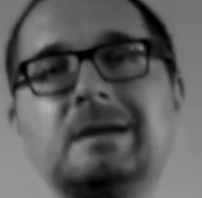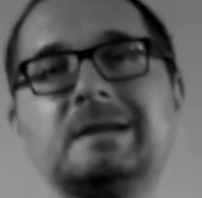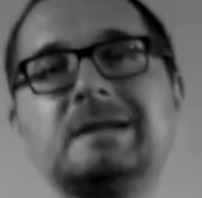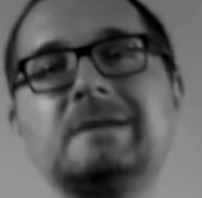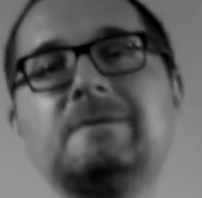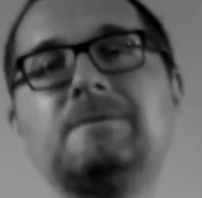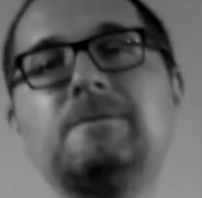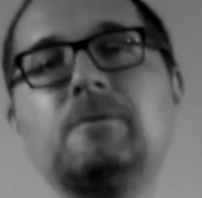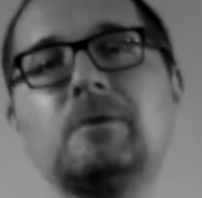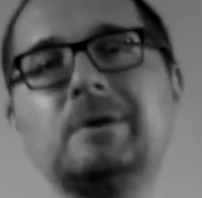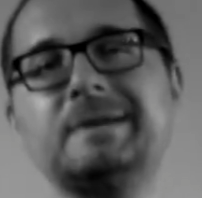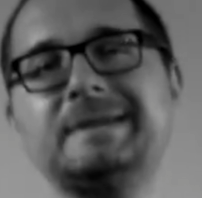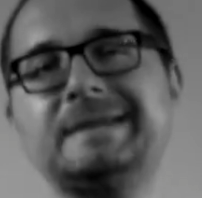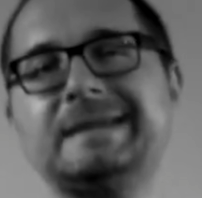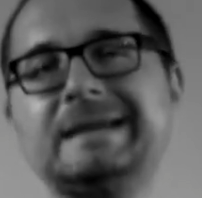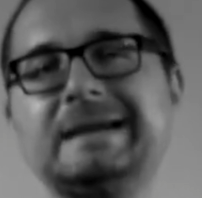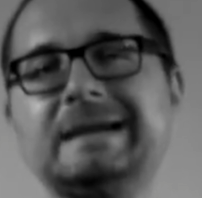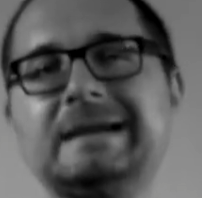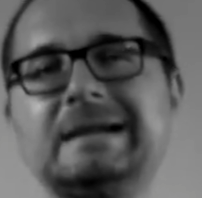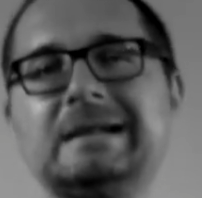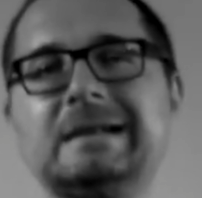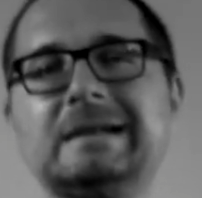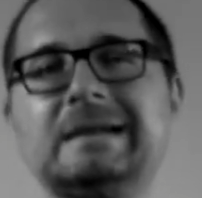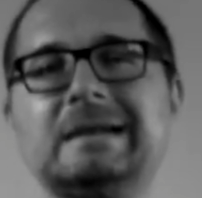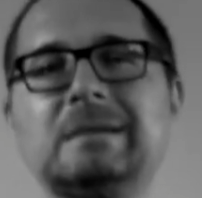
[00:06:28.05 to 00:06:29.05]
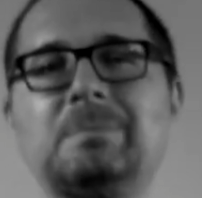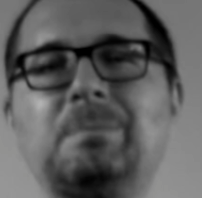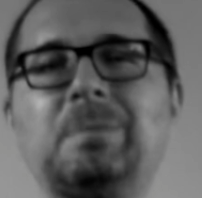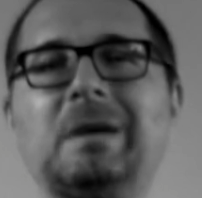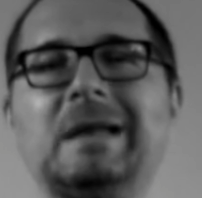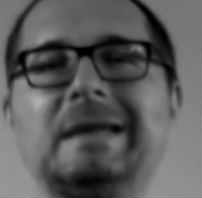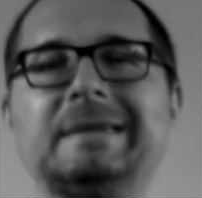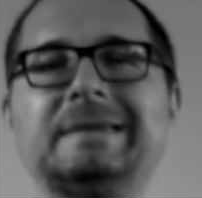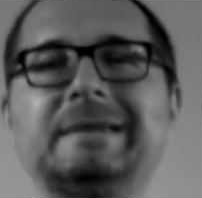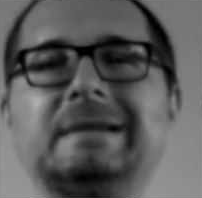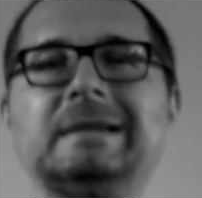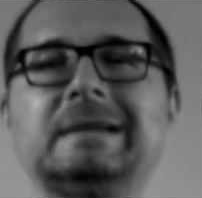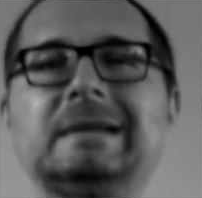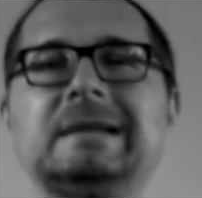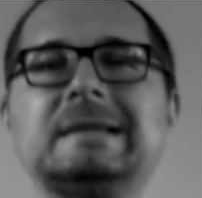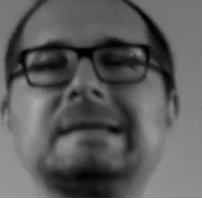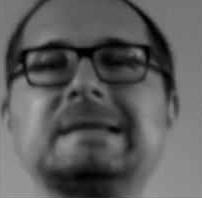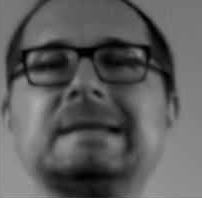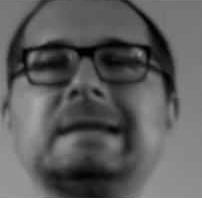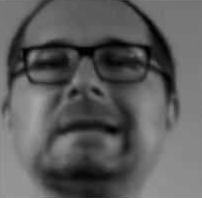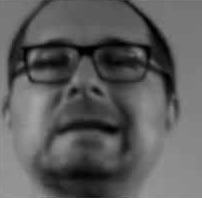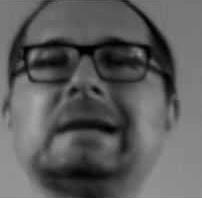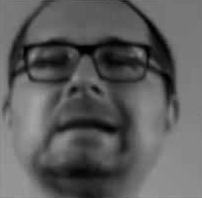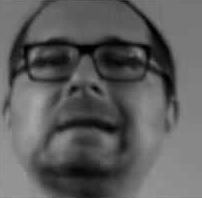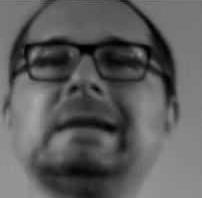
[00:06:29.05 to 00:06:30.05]
Der Vorteil der Platte liegt
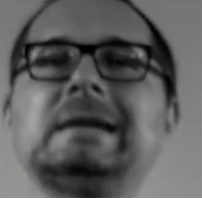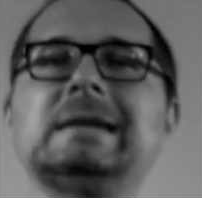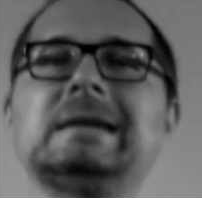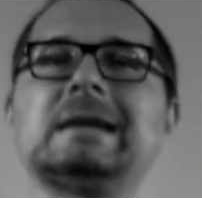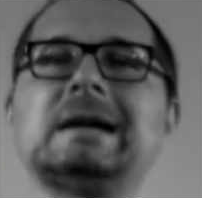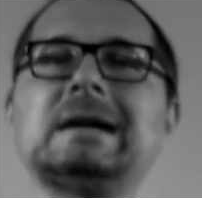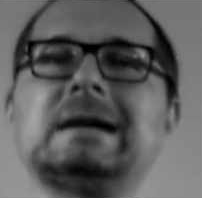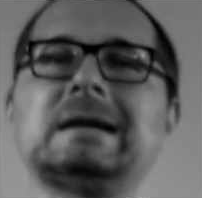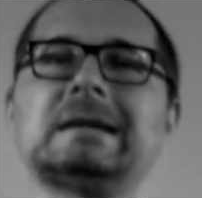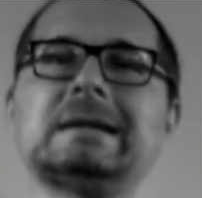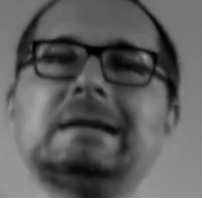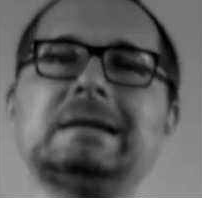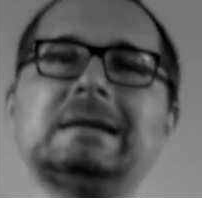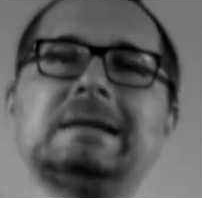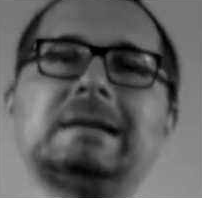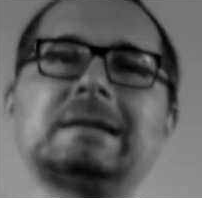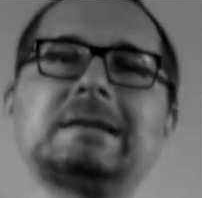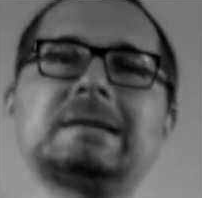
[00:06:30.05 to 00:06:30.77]
sicherlich darin,